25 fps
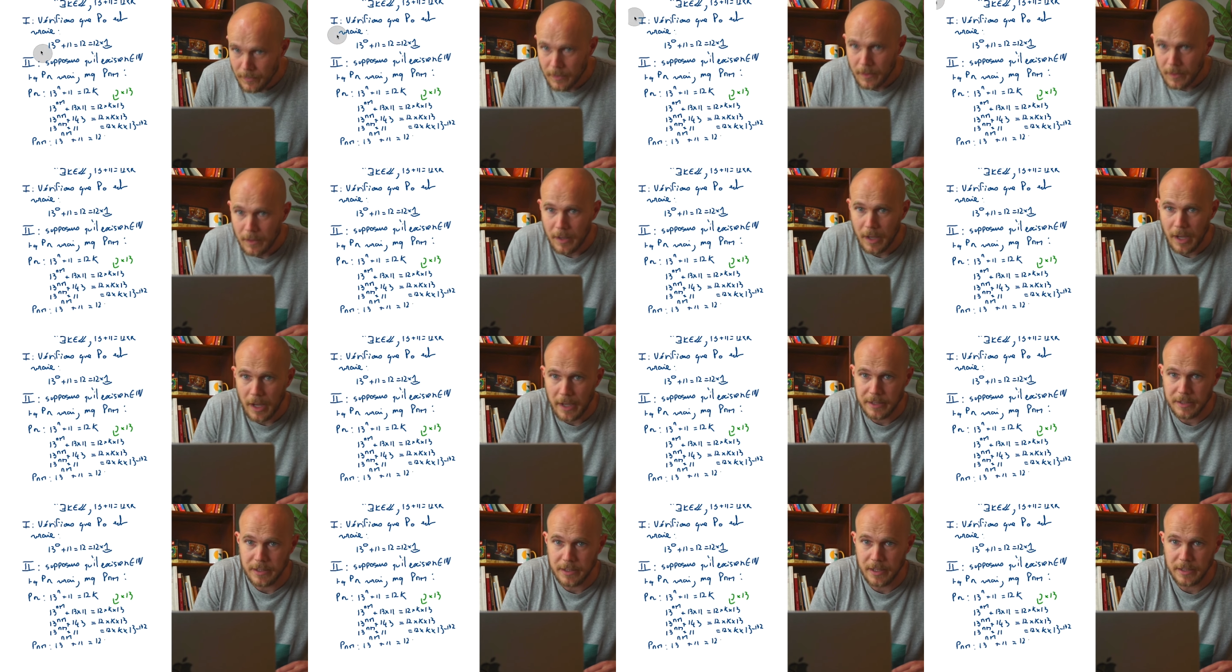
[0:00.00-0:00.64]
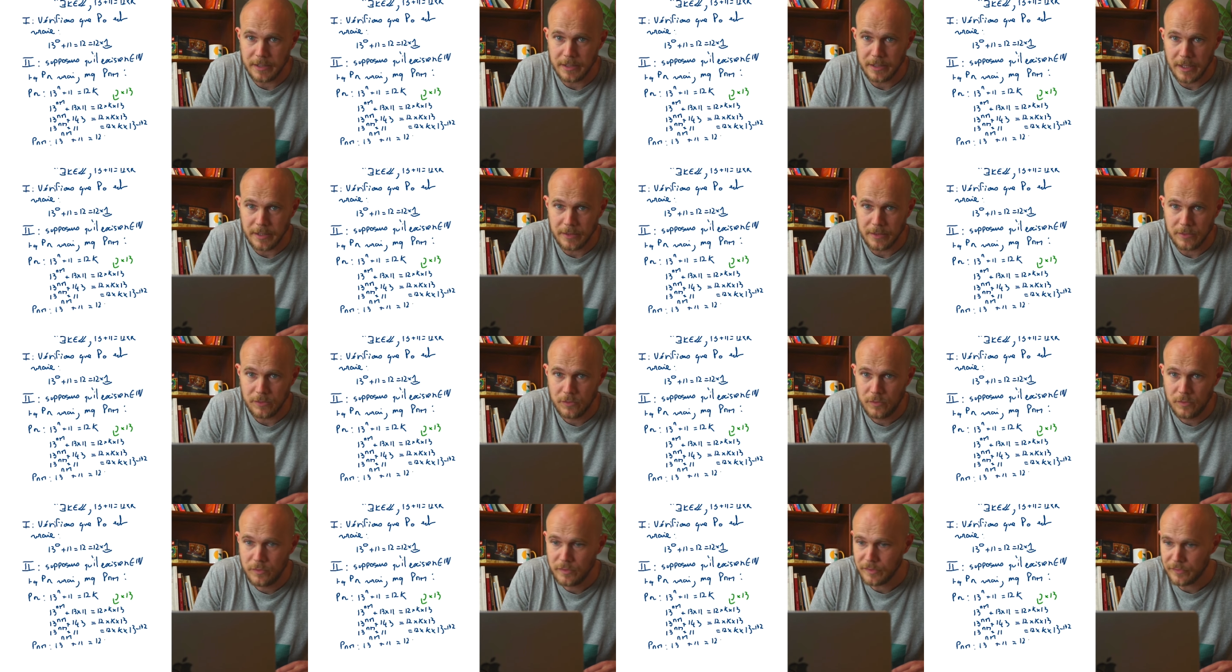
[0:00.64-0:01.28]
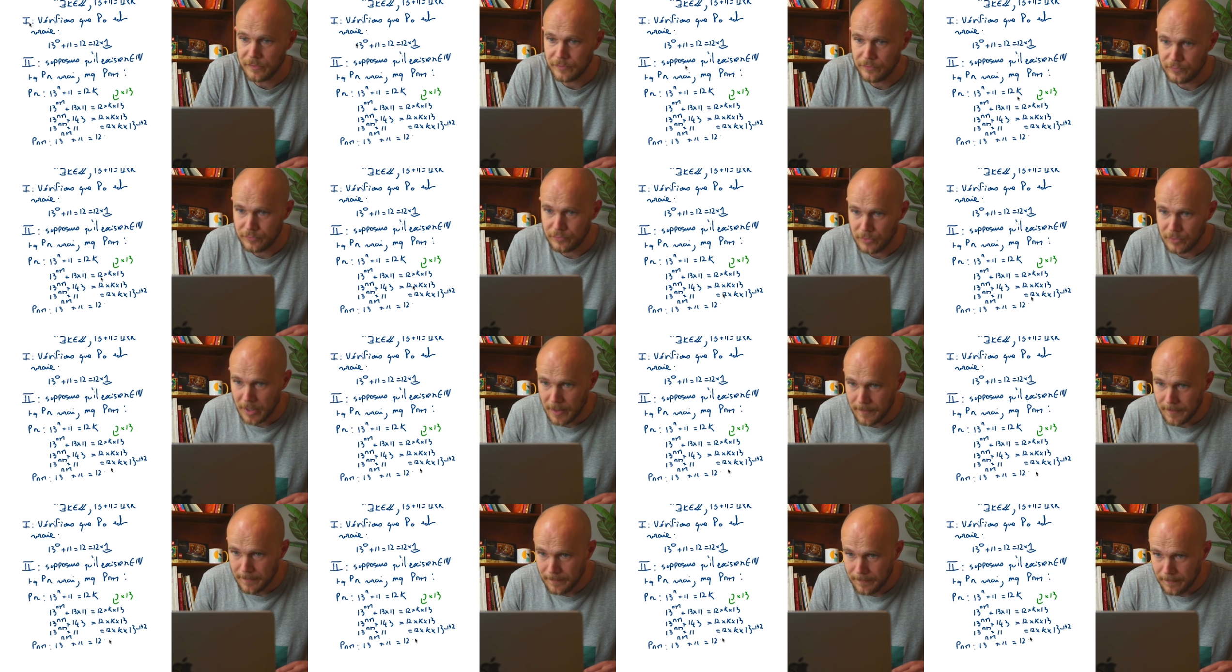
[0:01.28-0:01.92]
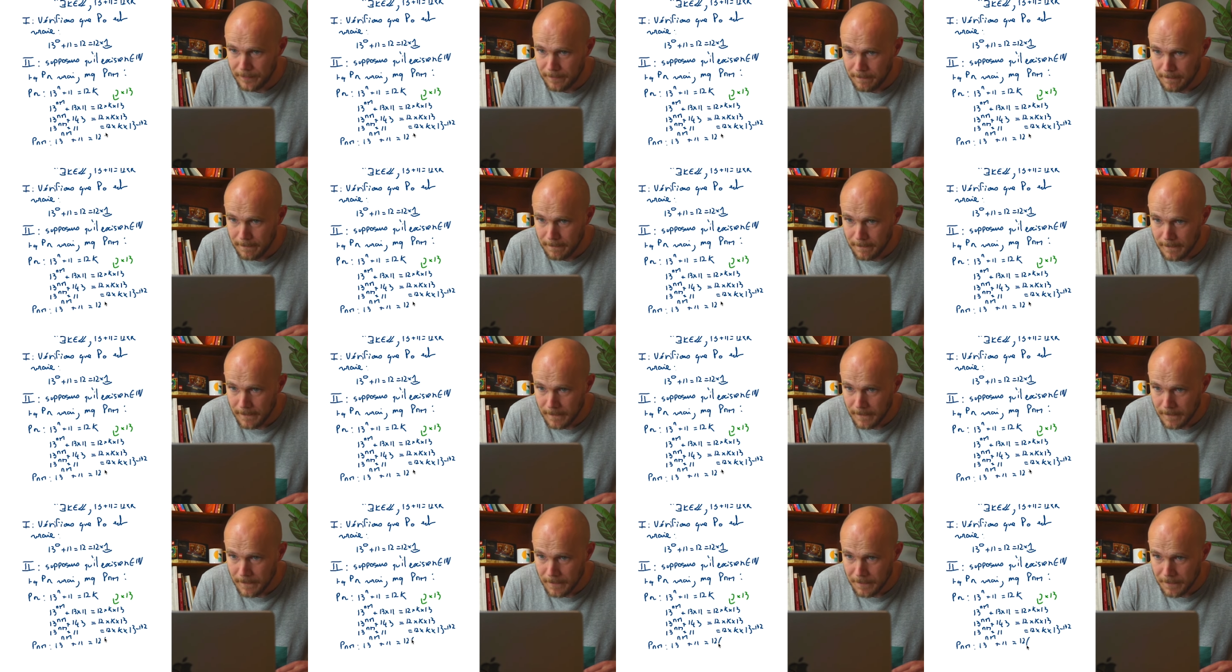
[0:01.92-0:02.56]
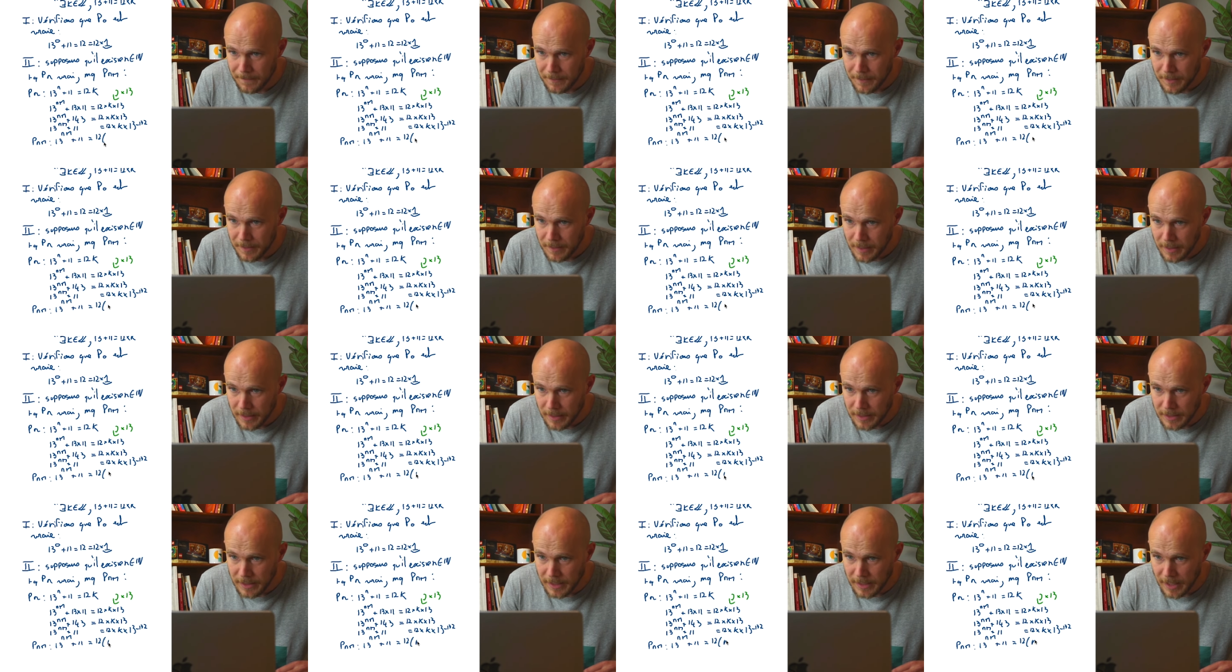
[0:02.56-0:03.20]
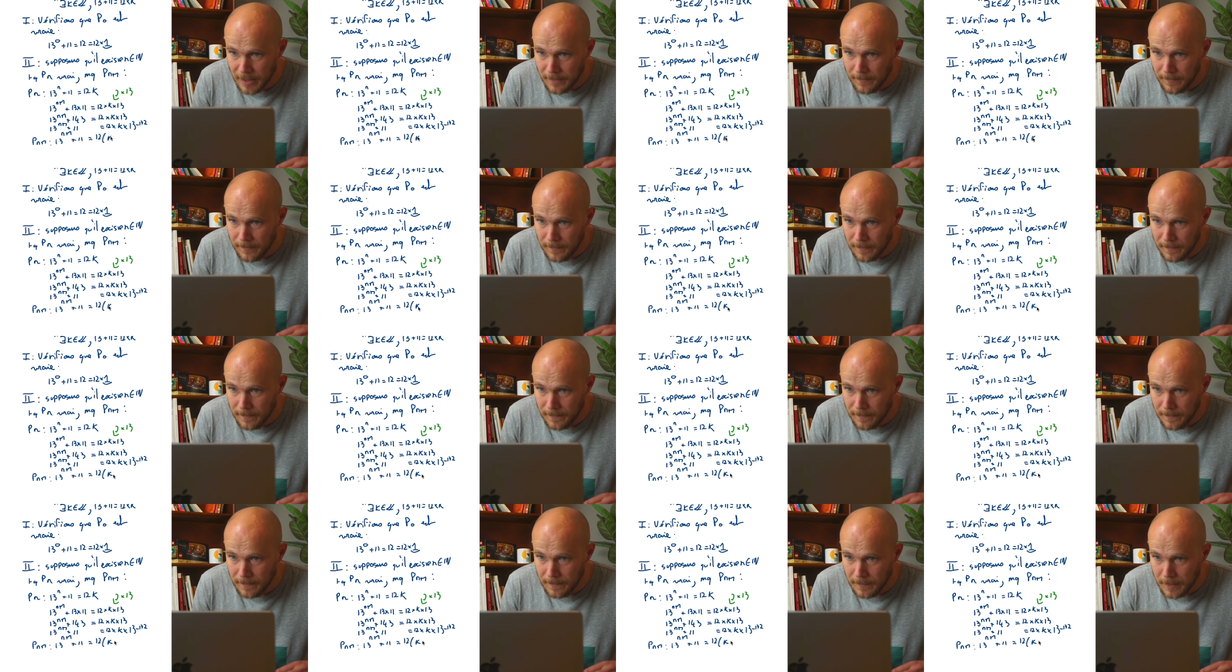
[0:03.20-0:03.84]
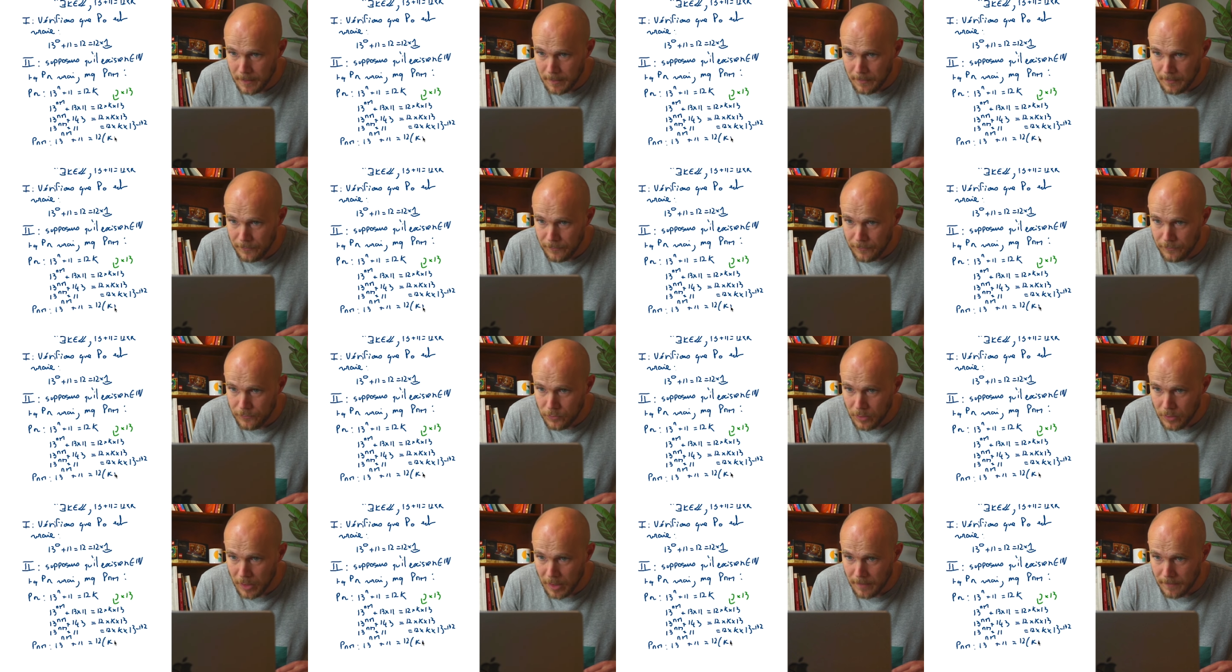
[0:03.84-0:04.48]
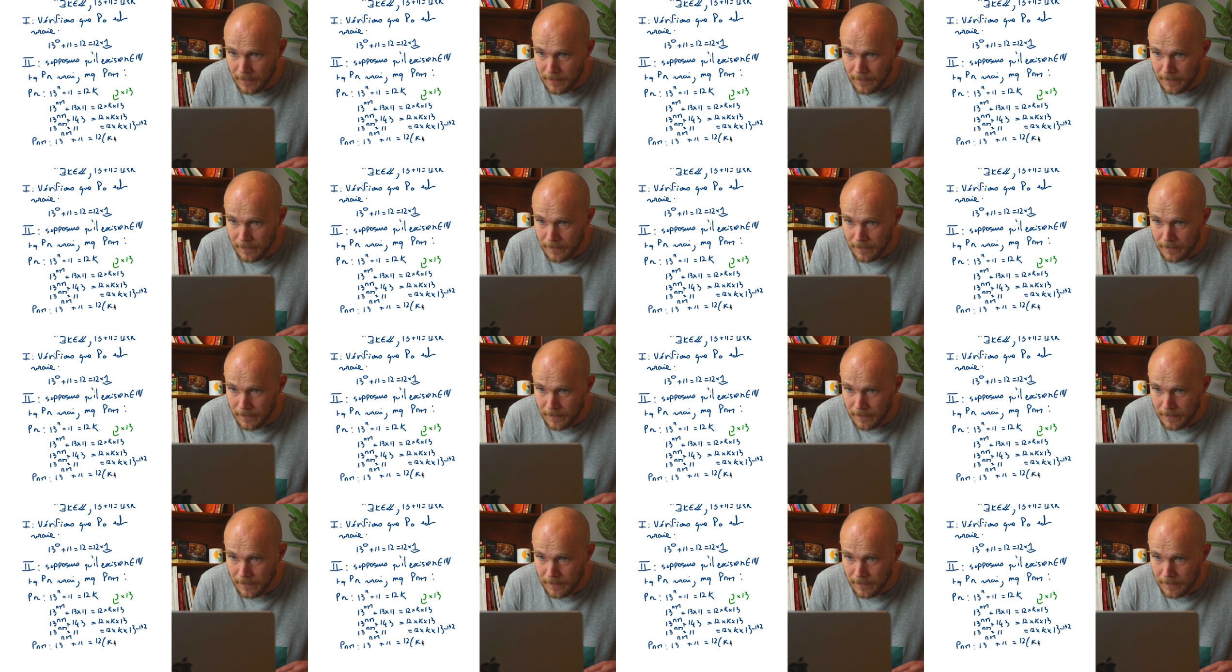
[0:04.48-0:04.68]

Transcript: aïe aïe aïe, 12 fois K fois